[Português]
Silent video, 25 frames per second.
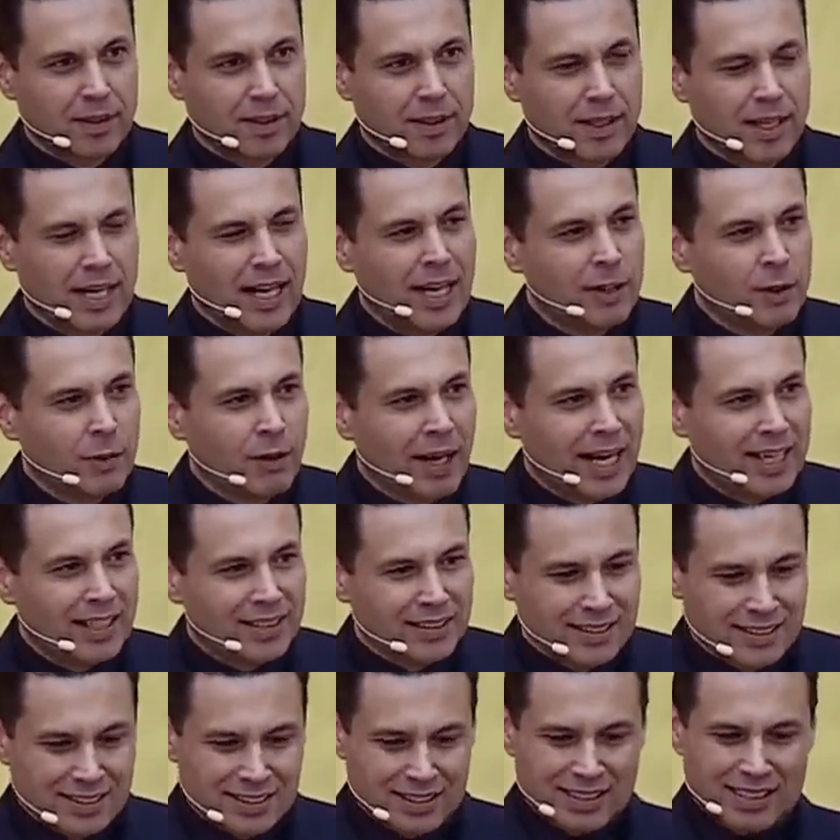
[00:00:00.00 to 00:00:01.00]
É ou não é?
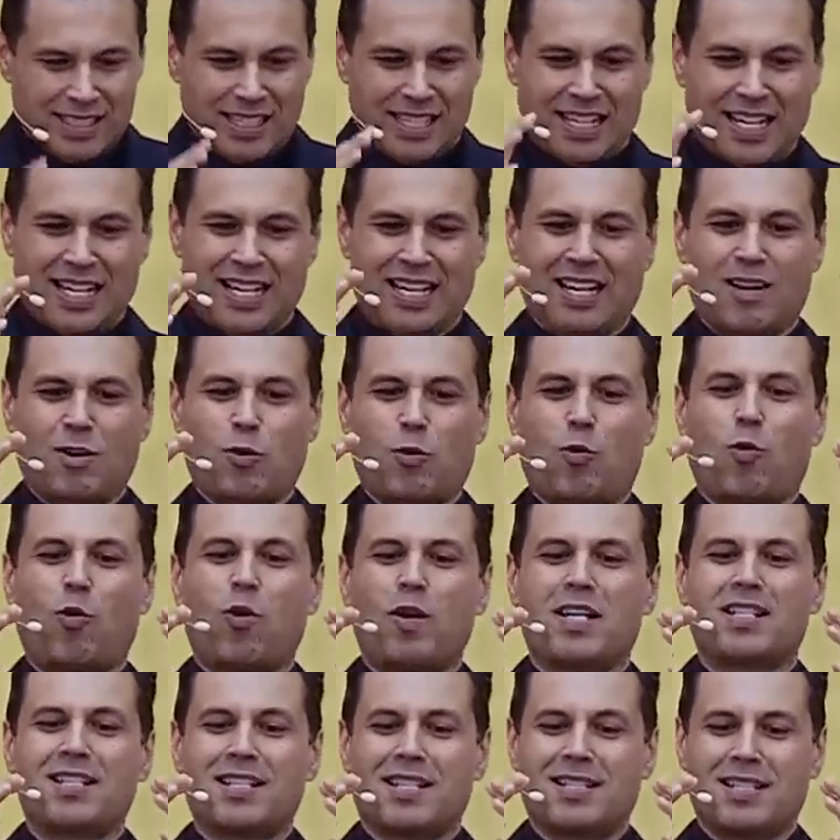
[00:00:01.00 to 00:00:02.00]
Aquela
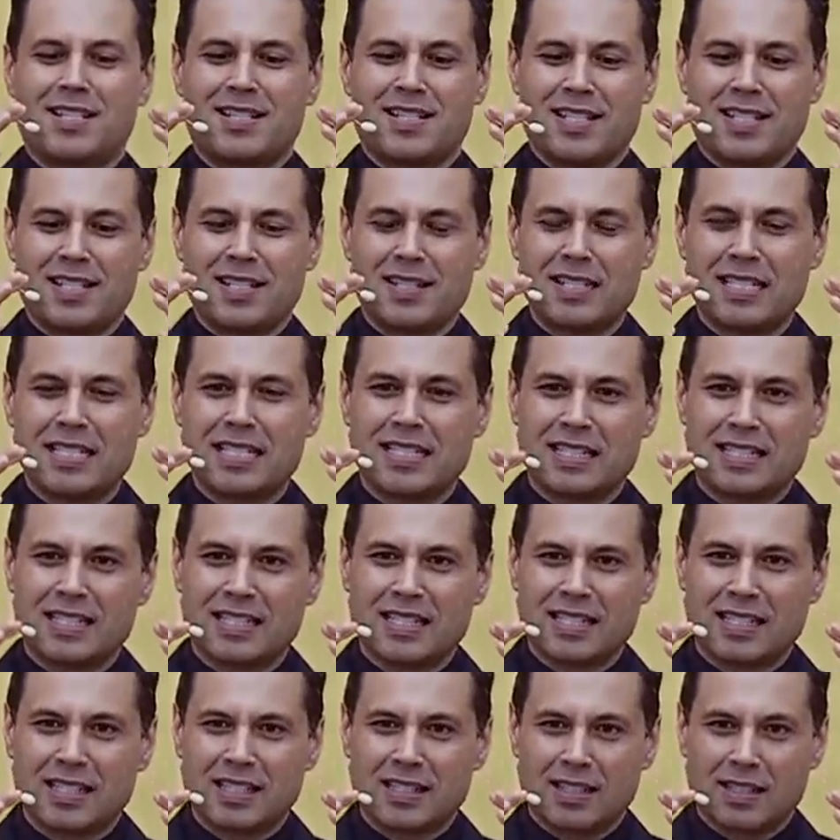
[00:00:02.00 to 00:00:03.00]
coisa assim.
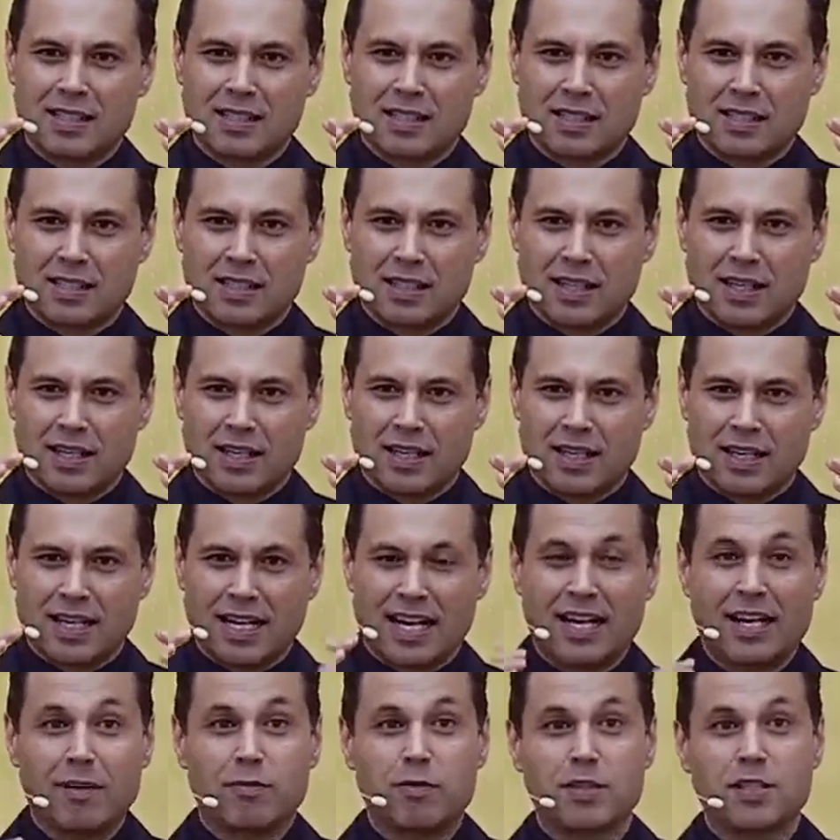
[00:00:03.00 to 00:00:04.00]

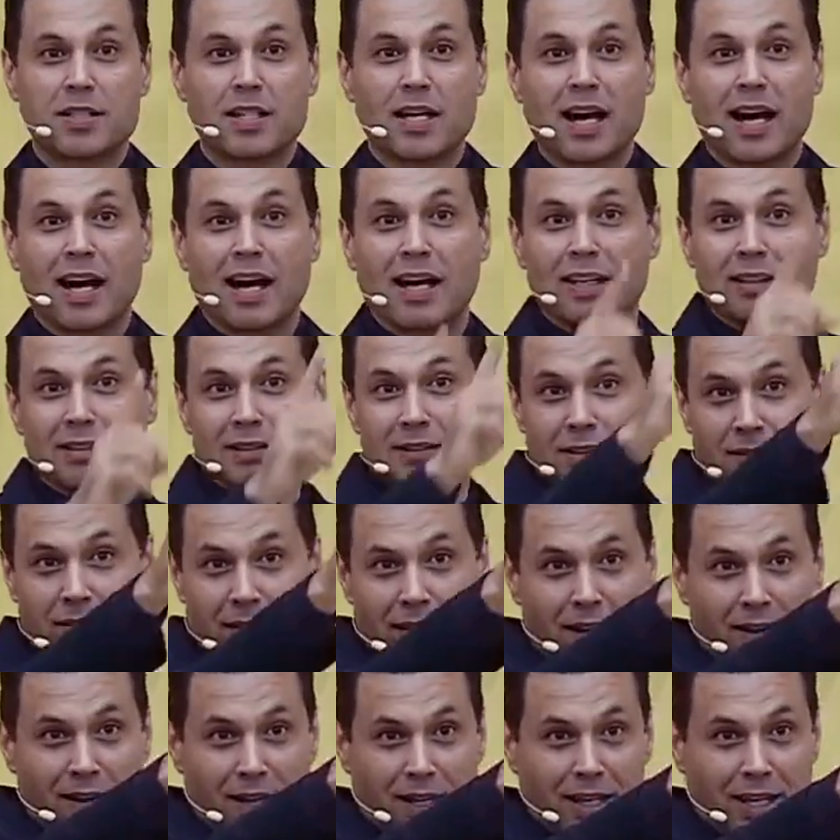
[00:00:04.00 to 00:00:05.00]
Aí você, ah, eu
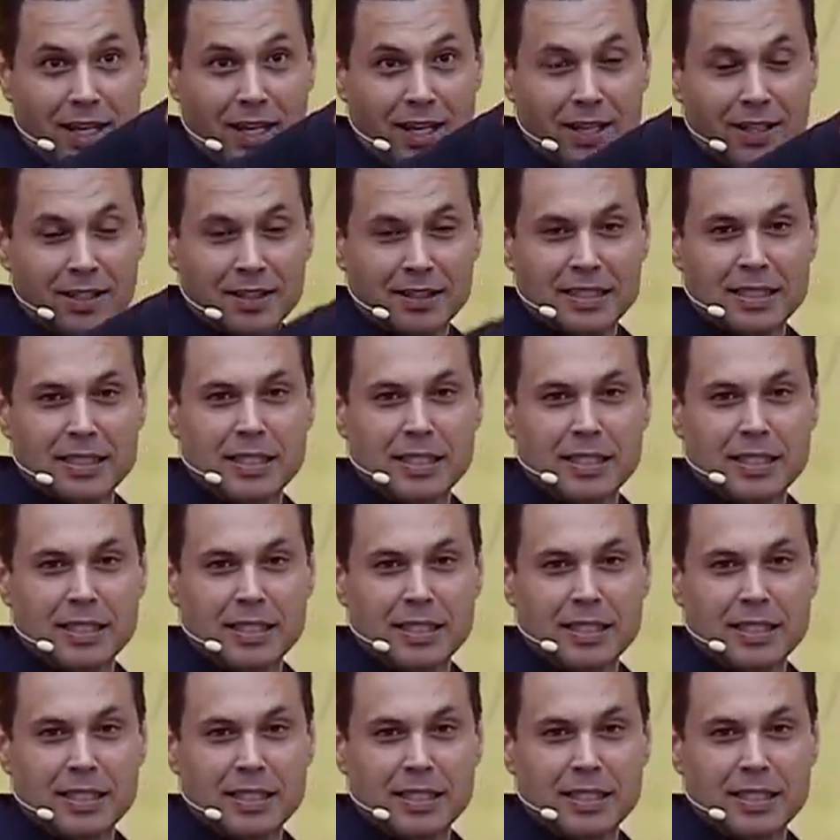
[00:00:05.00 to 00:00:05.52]
quero aquele.